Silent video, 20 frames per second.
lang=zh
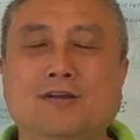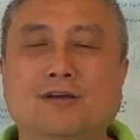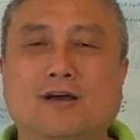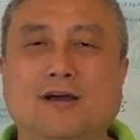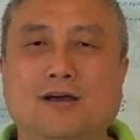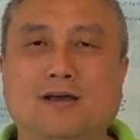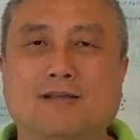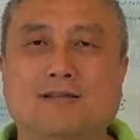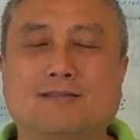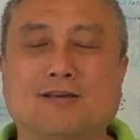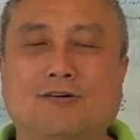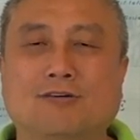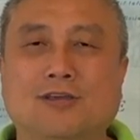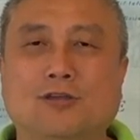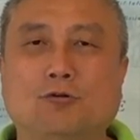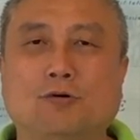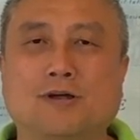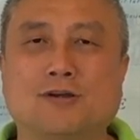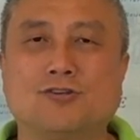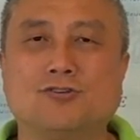呃，早一
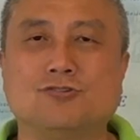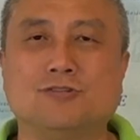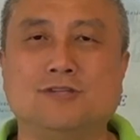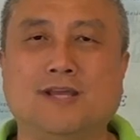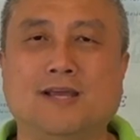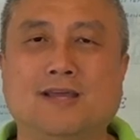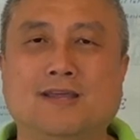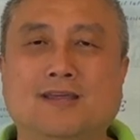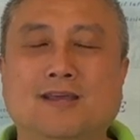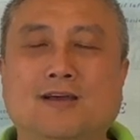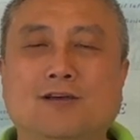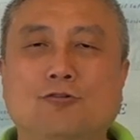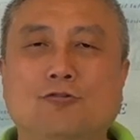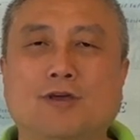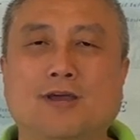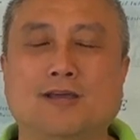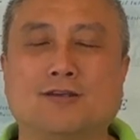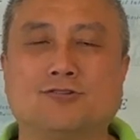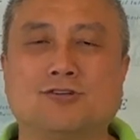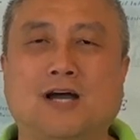段时间一个
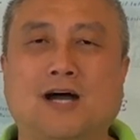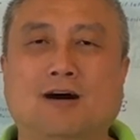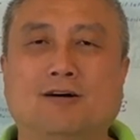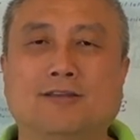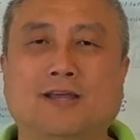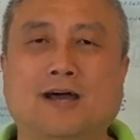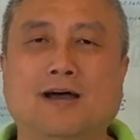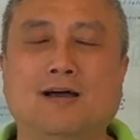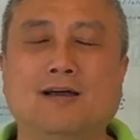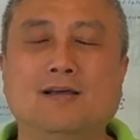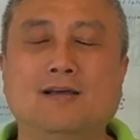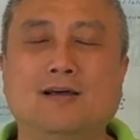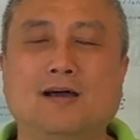月也是好的。